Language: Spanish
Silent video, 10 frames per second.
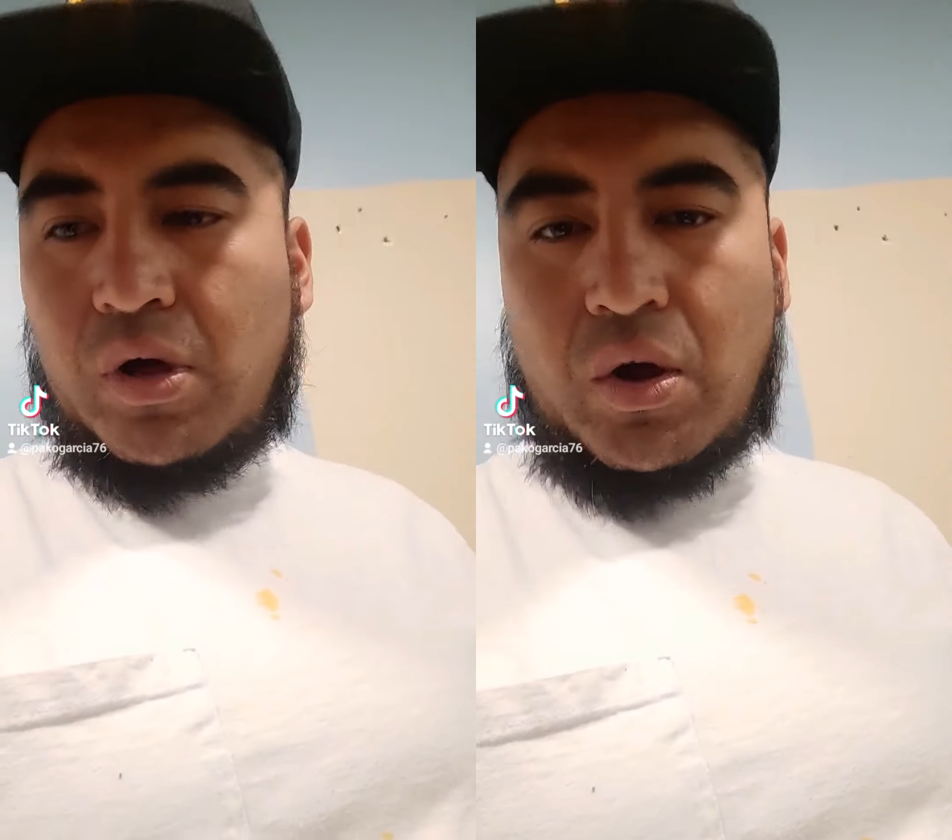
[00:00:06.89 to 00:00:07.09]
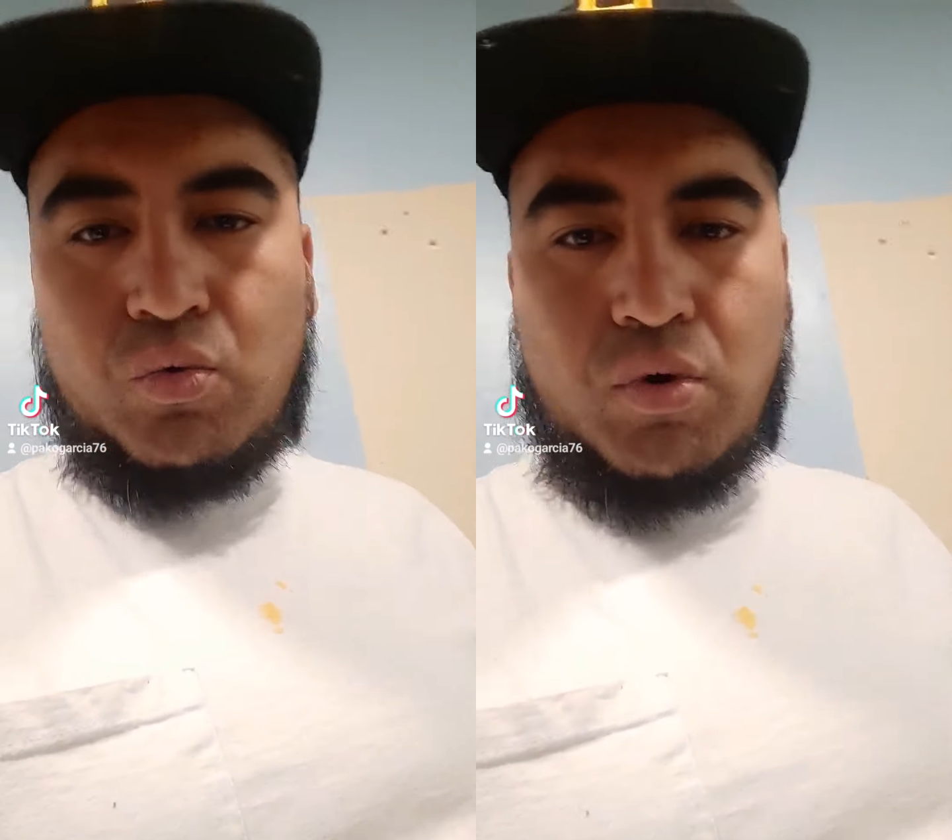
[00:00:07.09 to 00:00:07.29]

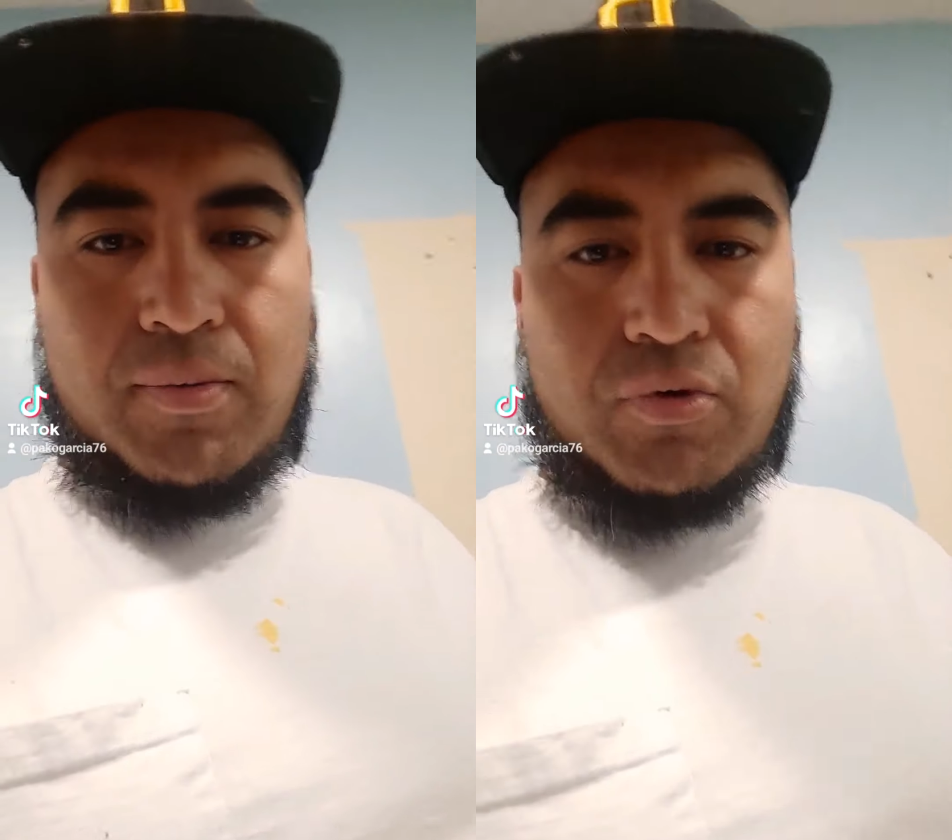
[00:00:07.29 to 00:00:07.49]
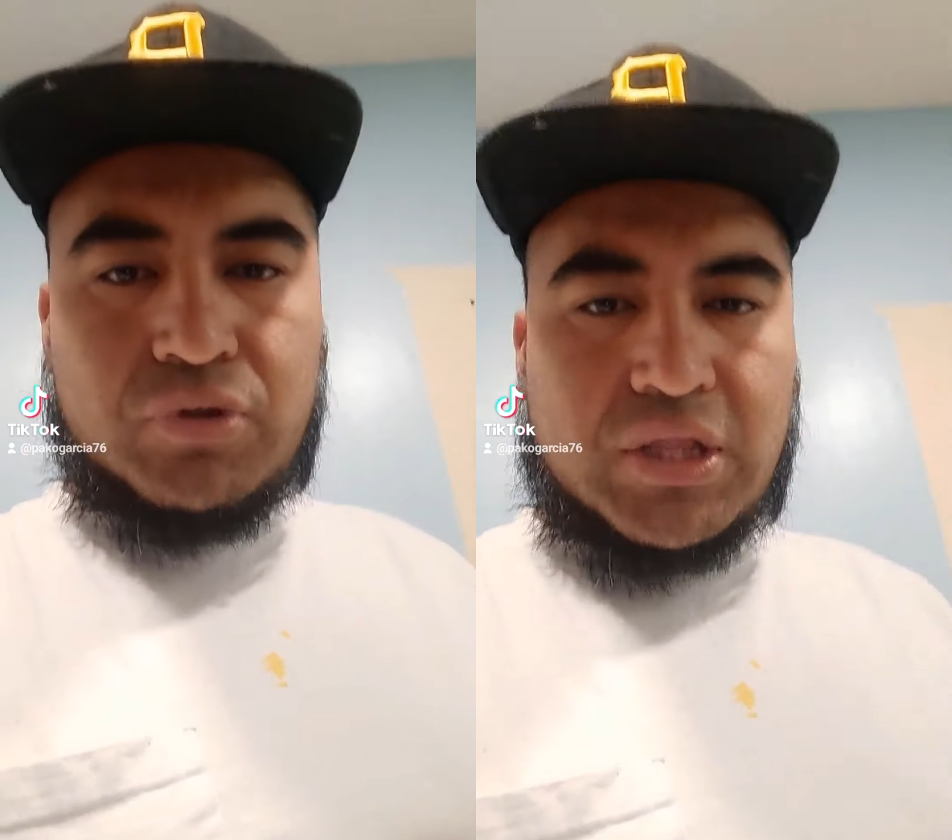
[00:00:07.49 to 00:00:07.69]
a un
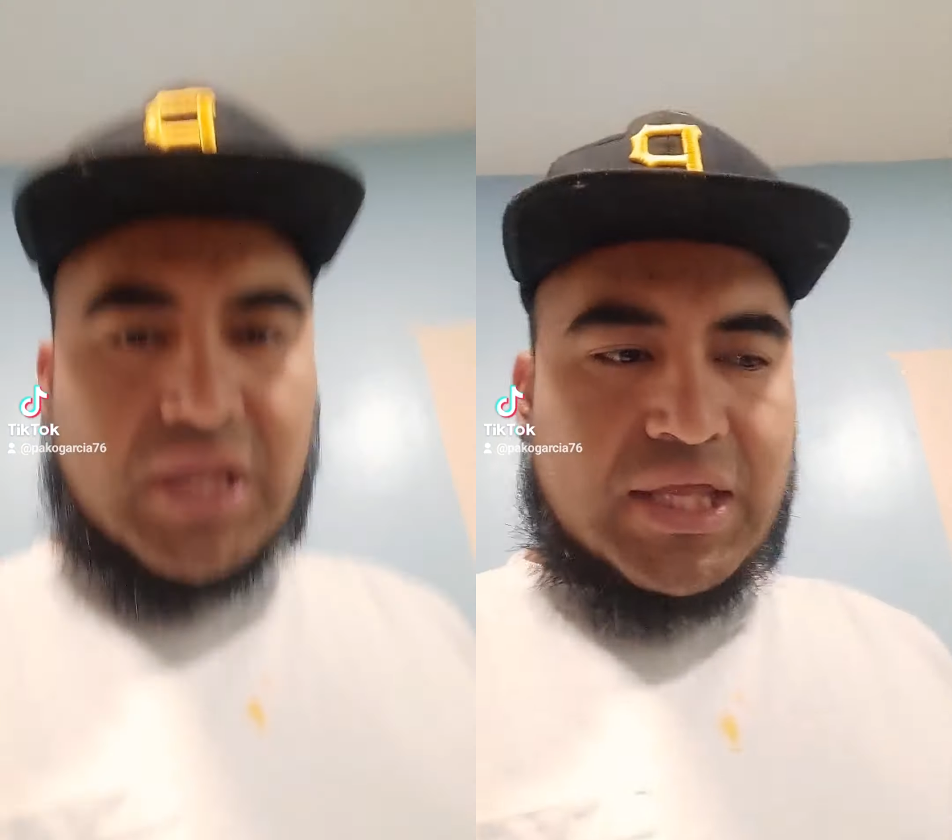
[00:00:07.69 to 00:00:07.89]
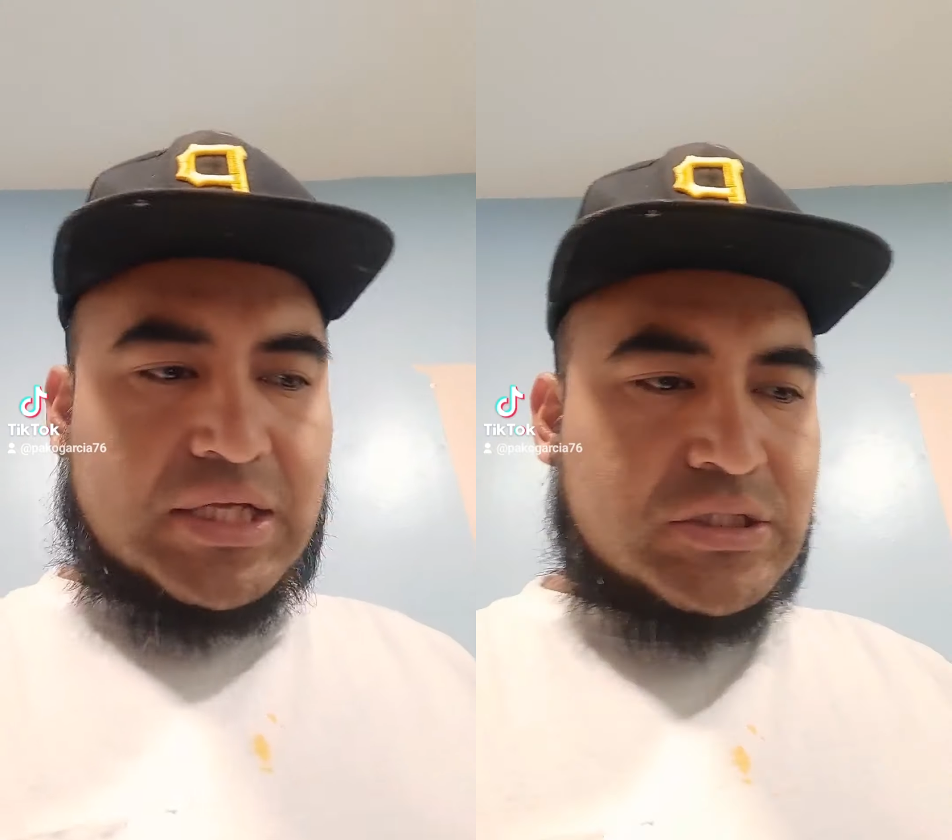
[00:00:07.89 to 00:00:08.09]
nuevo
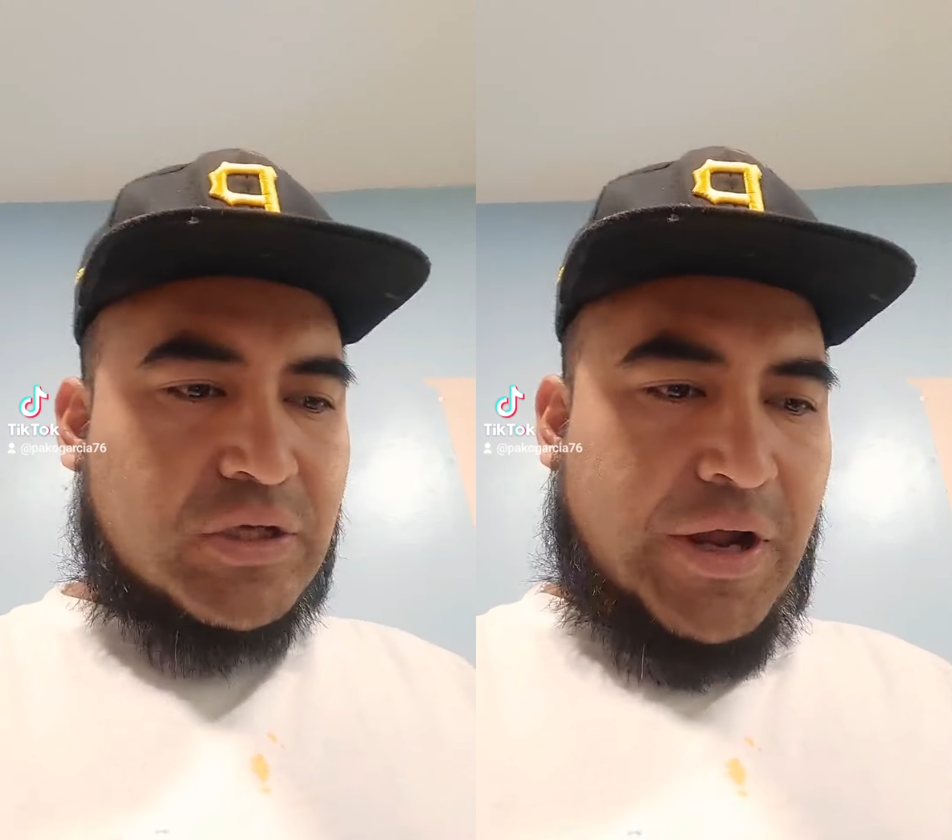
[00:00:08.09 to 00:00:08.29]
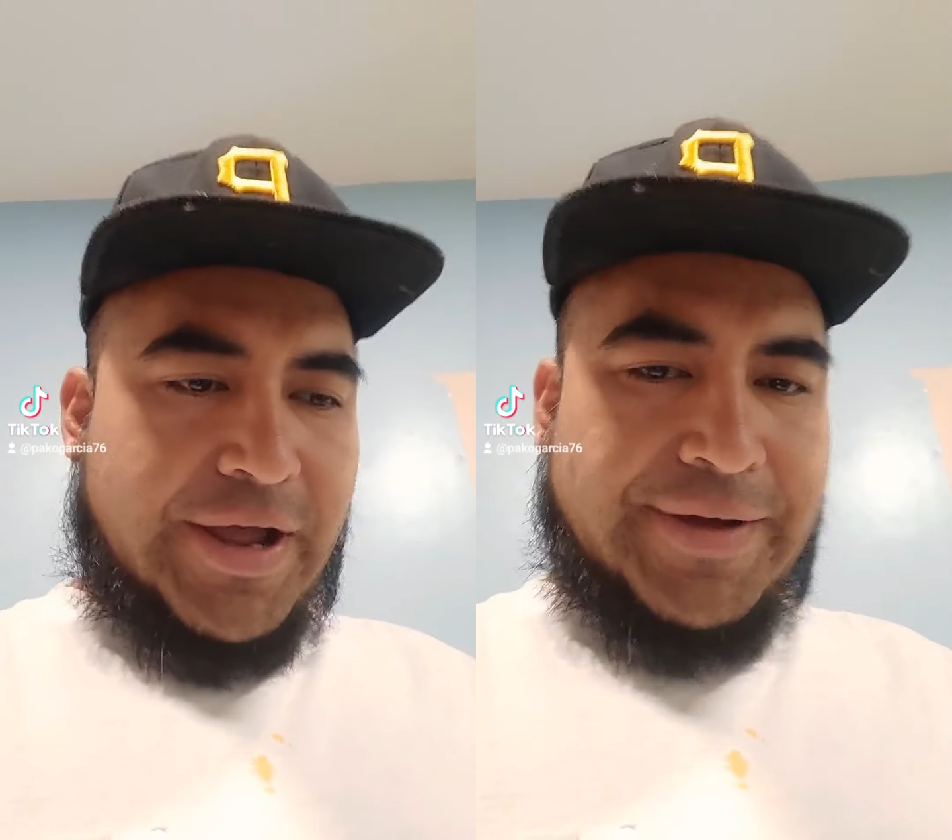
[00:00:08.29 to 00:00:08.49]
detalles.
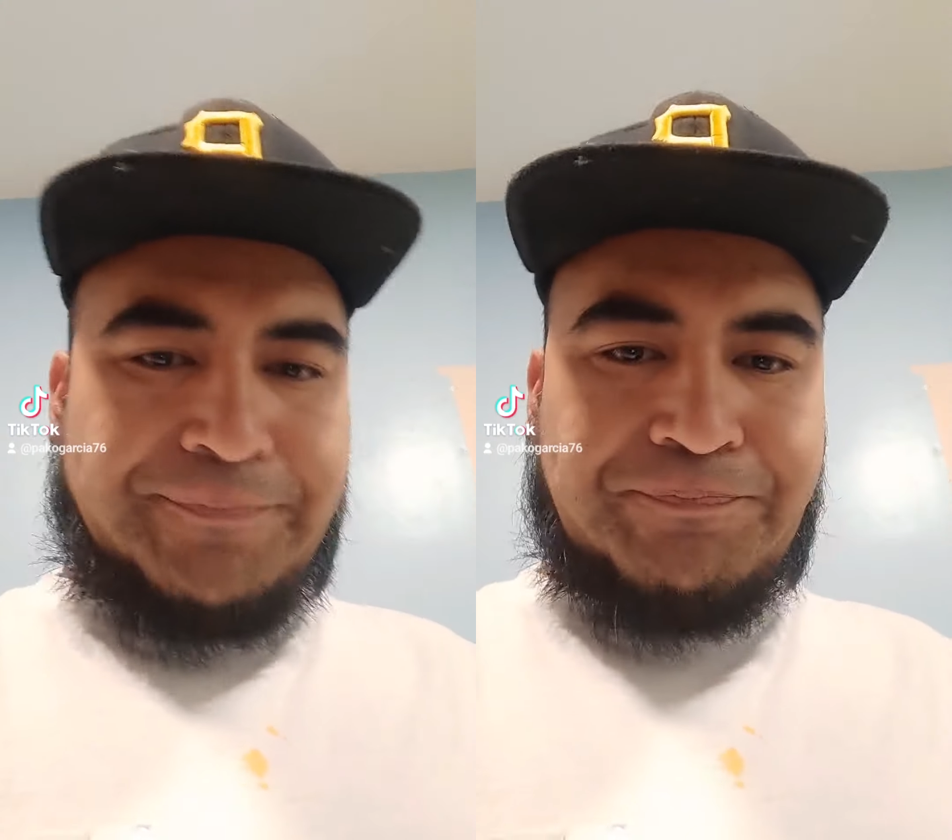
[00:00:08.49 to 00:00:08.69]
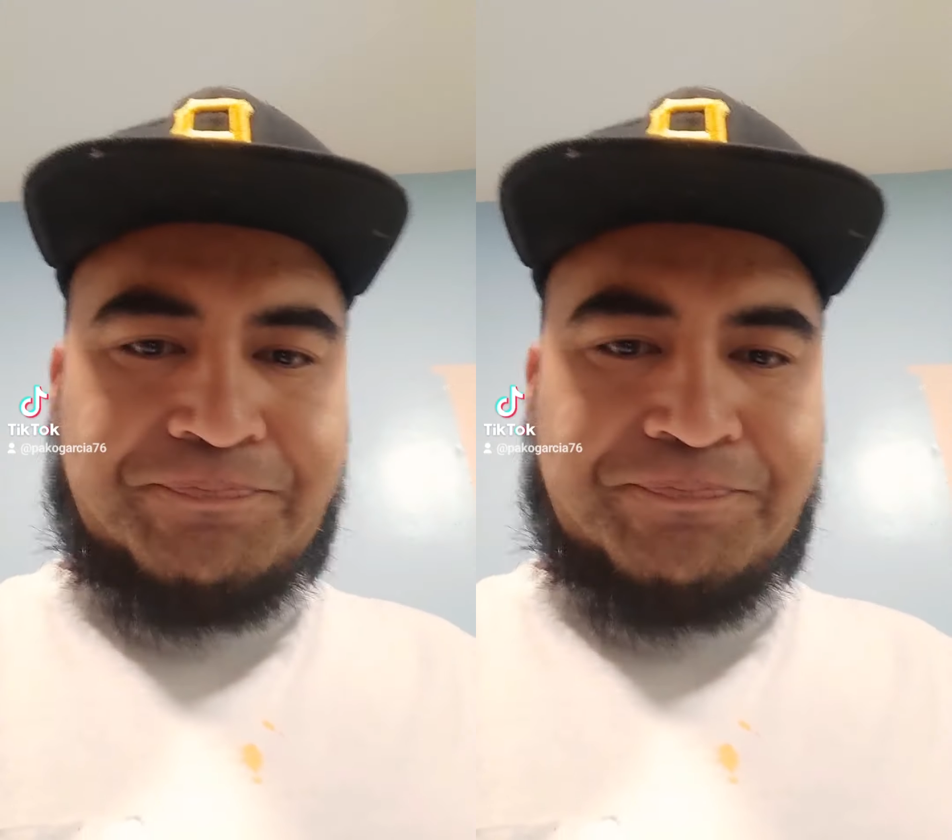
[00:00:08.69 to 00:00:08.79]
A...